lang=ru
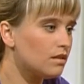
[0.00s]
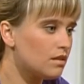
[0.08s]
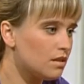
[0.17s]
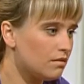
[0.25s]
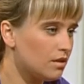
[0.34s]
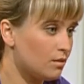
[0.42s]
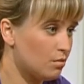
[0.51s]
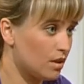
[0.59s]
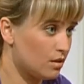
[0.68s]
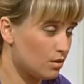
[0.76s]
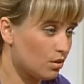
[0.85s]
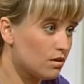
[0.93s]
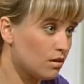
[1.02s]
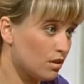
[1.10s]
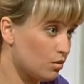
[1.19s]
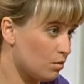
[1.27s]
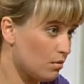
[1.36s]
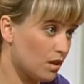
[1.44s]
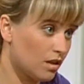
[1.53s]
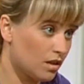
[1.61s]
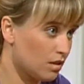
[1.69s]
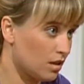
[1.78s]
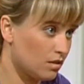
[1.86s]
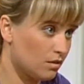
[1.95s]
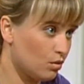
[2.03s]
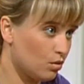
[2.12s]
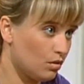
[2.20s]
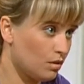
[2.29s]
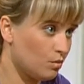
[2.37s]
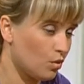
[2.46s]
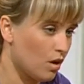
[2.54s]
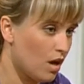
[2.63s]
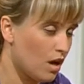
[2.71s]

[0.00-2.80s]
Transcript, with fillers: это действительно была ситуация, которую могла рассказать только ему.